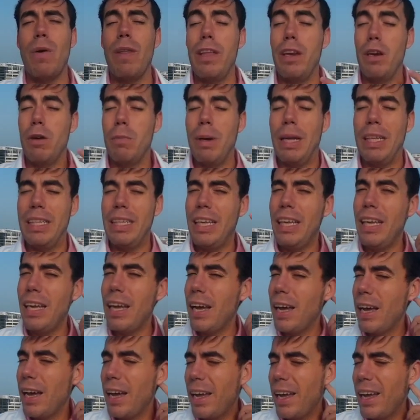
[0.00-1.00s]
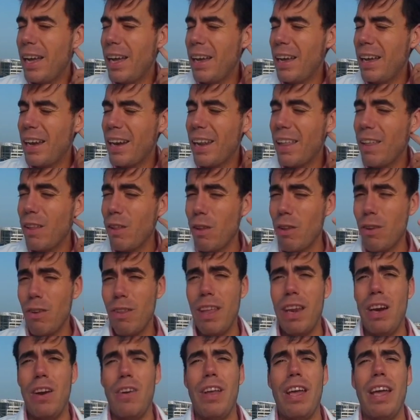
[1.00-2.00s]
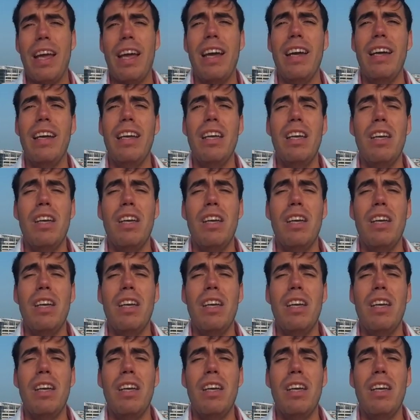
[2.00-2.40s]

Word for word: adenopatía alrededor de la oreja,